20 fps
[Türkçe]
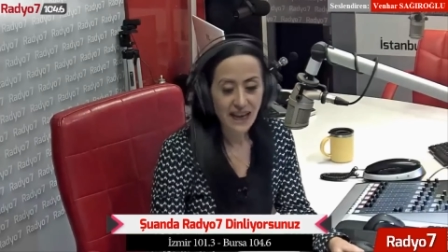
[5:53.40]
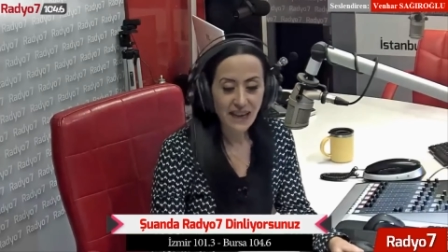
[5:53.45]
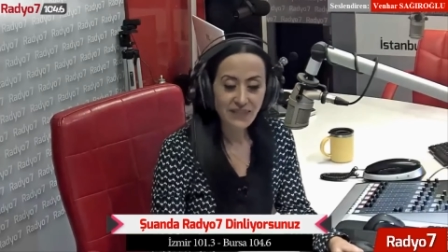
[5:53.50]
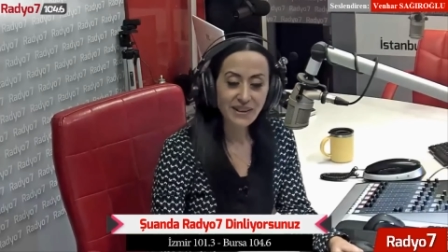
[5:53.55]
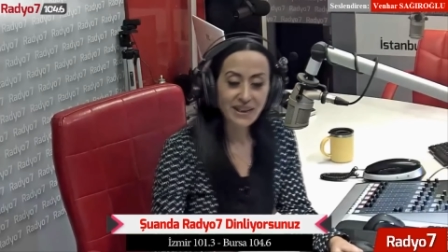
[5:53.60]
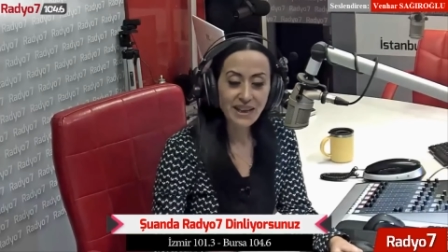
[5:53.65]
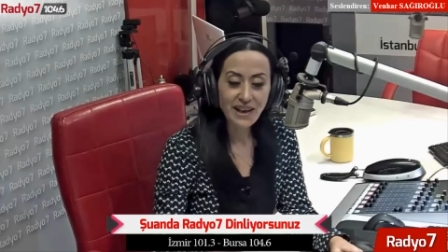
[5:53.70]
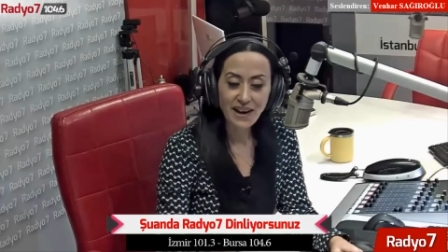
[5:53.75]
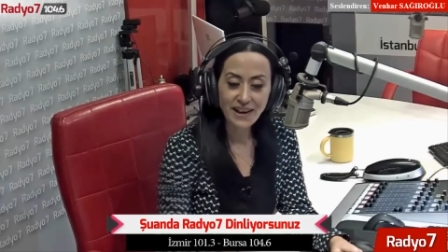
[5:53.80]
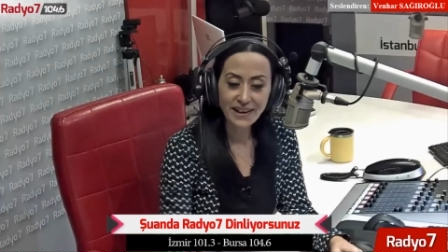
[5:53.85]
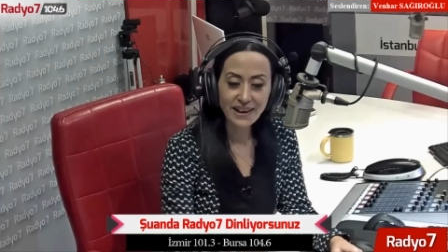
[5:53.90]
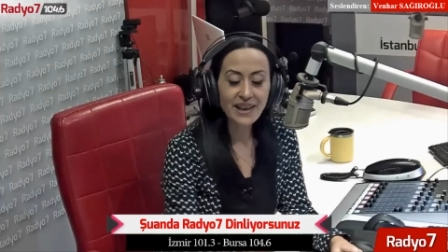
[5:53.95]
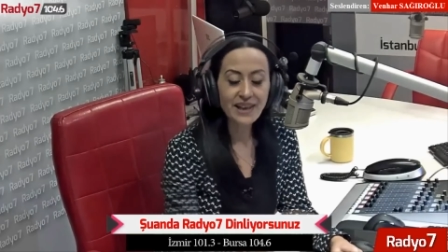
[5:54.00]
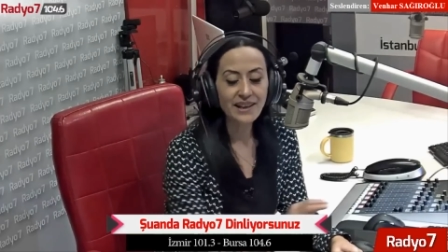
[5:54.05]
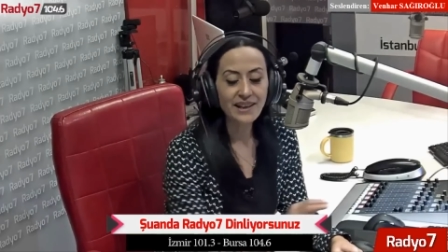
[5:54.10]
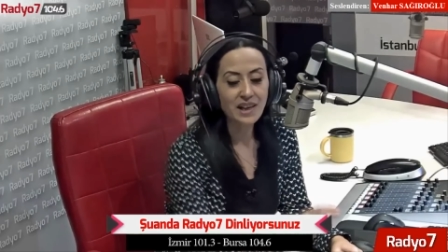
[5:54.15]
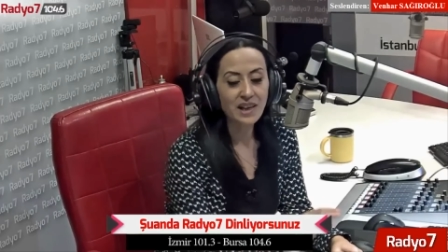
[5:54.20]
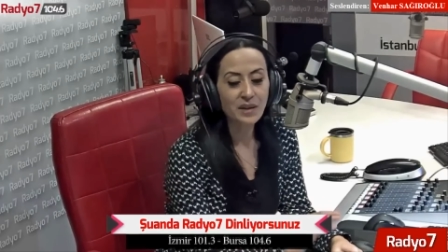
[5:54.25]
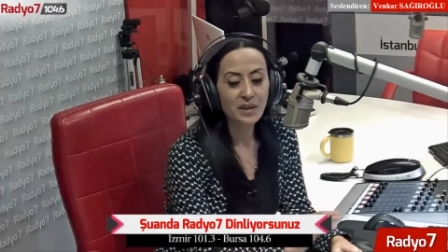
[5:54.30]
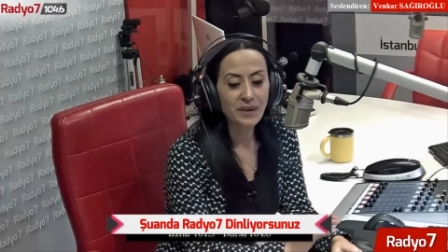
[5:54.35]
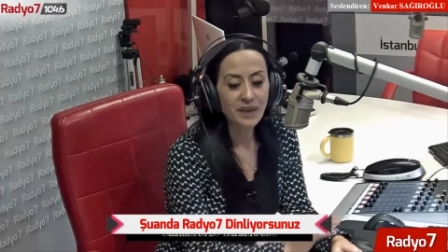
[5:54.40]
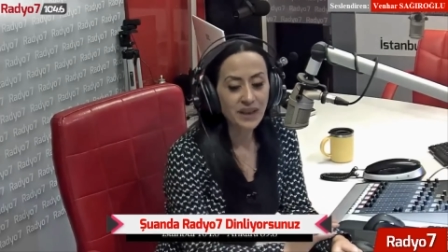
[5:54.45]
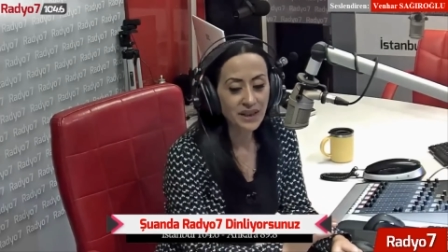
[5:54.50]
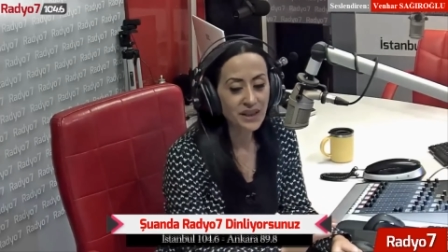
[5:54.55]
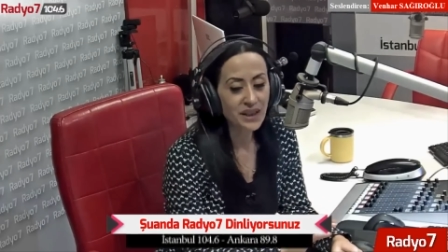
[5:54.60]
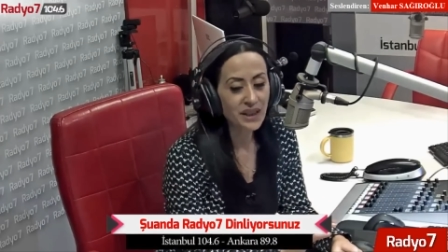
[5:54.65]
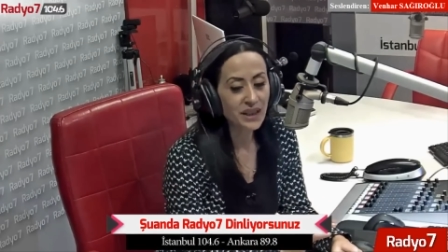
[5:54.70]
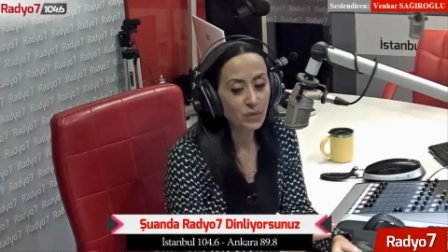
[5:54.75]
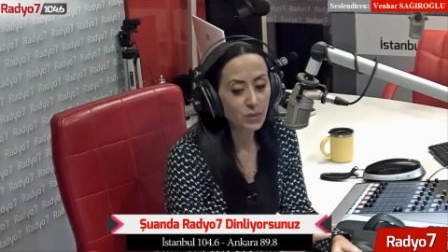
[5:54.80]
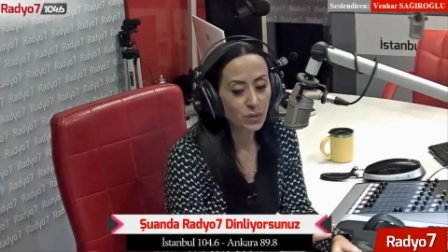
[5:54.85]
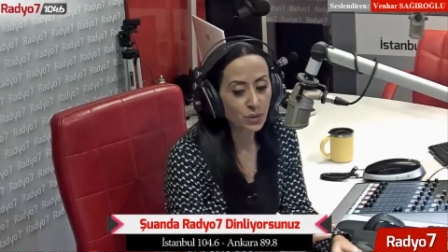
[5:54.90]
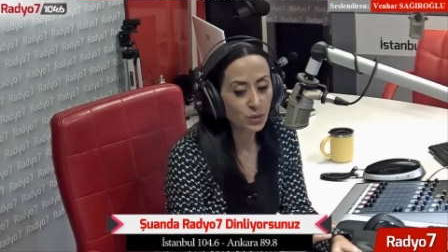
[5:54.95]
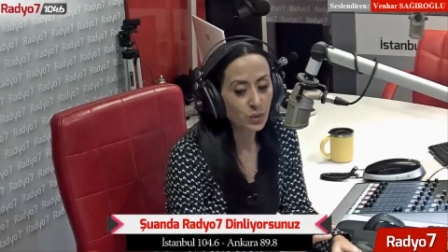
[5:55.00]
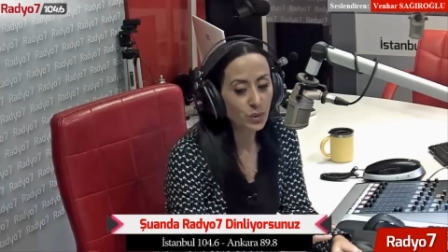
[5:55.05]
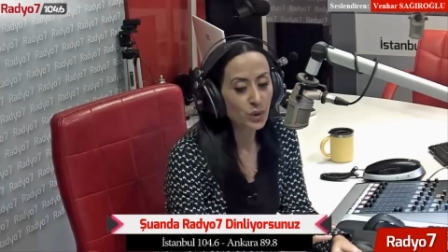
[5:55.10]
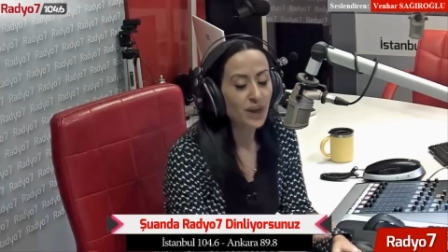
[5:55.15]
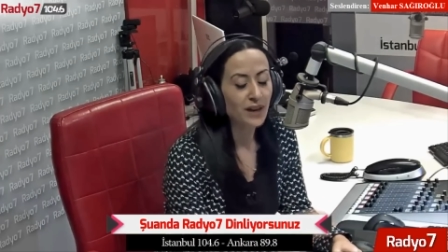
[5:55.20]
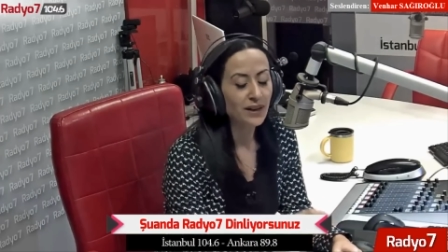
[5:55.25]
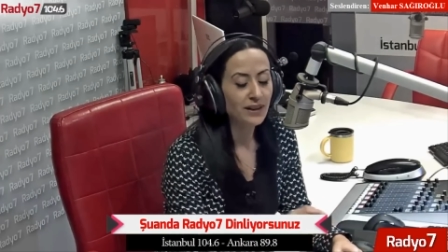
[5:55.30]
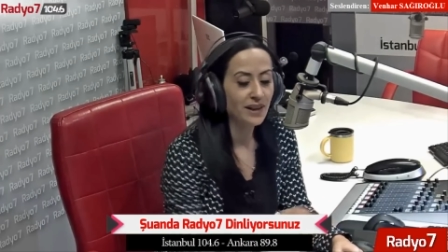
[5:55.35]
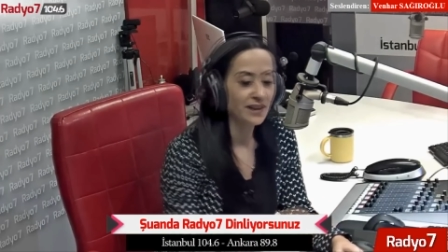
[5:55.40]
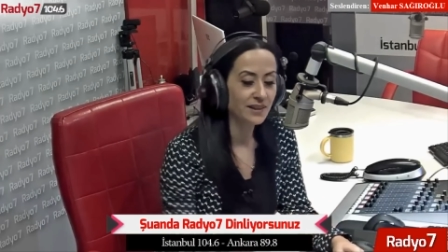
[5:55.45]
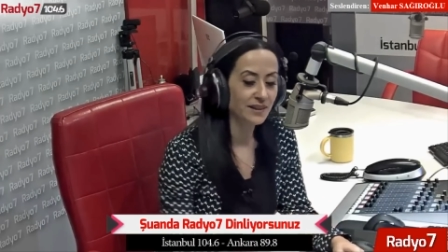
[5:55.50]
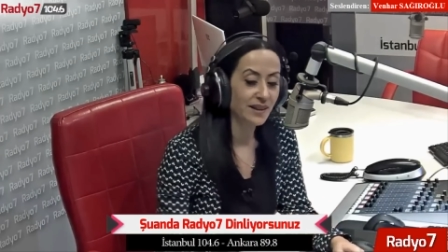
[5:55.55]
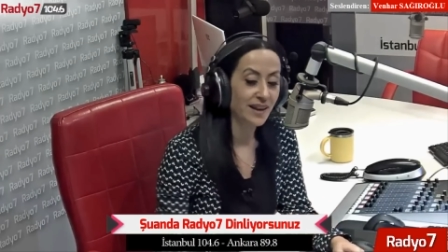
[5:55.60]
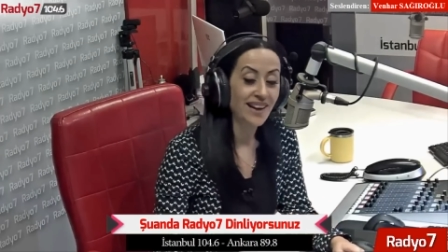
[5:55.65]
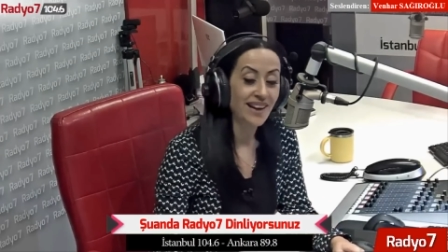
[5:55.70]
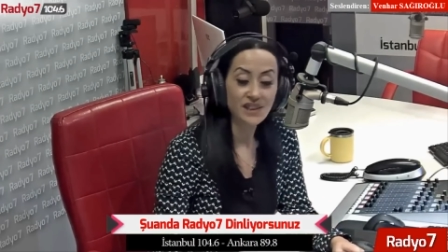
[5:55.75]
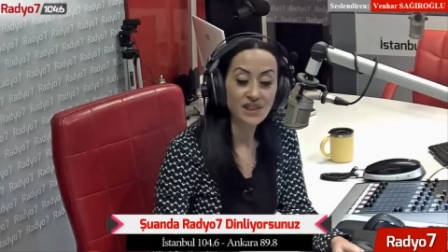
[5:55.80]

evini arayarak bakıcıya durumunu anlattı.